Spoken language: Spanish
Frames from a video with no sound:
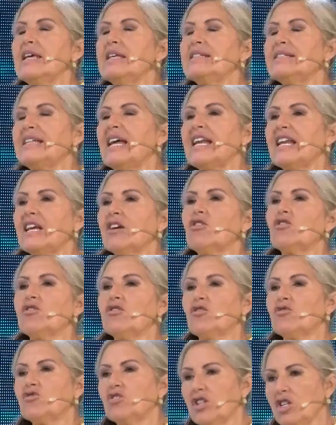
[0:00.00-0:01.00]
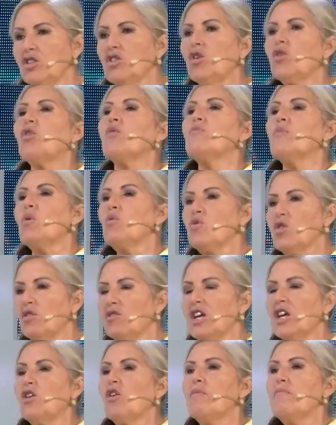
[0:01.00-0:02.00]
Está reconocido como uno
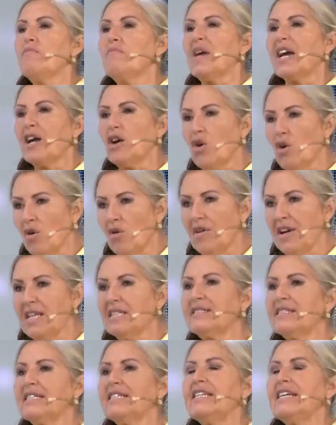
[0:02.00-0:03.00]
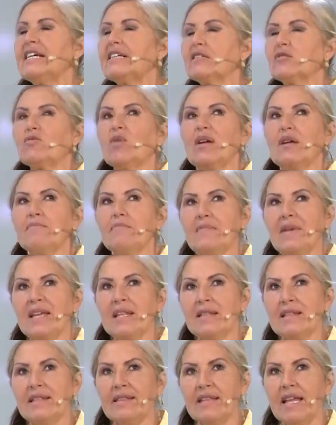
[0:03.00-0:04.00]
de los mejores y
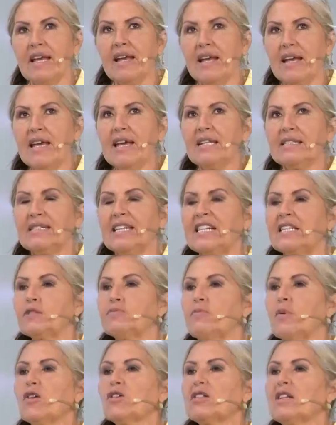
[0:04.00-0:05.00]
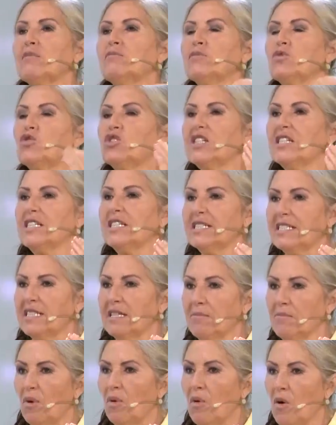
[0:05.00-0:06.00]
actualmente se exporta
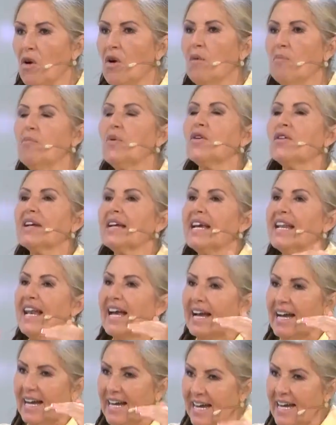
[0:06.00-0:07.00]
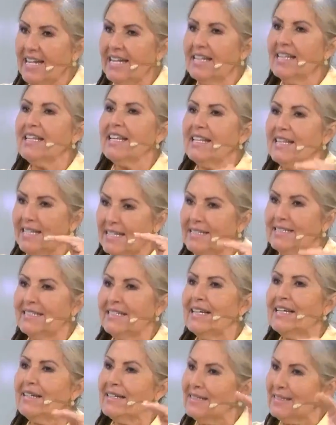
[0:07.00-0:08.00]
muchísimo porque la gente
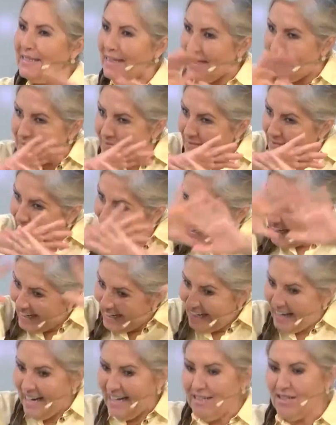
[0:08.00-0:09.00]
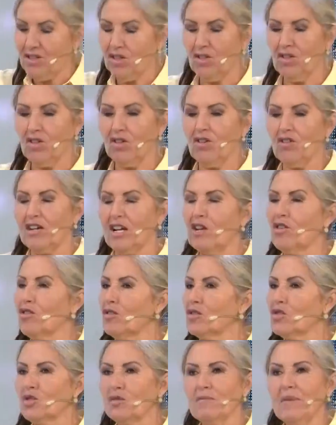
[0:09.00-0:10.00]
dice, general todos los que lo
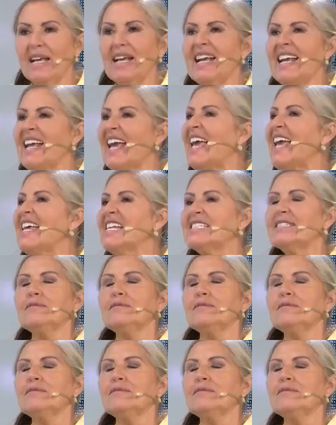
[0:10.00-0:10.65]
consumen, que es